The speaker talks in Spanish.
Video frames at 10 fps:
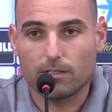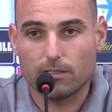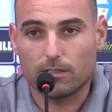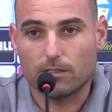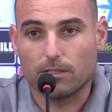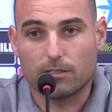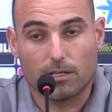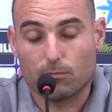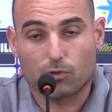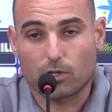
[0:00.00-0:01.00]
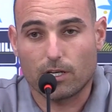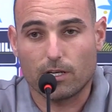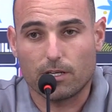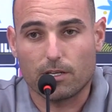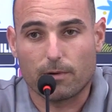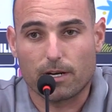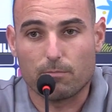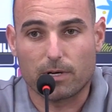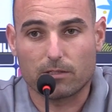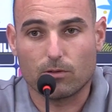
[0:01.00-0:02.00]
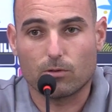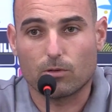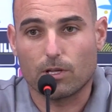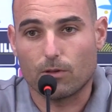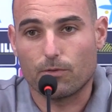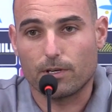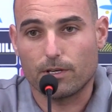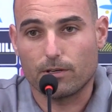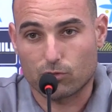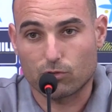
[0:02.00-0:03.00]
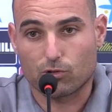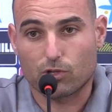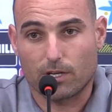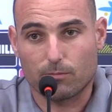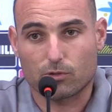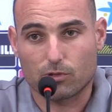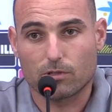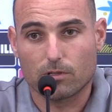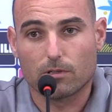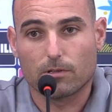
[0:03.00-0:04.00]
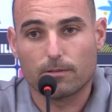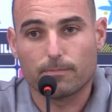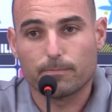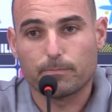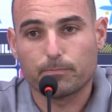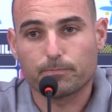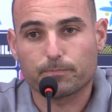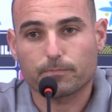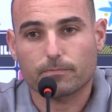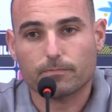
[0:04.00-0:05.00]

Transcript: y tenemos que llevar el partido a donde nosotros queremos. Y me imagino que una de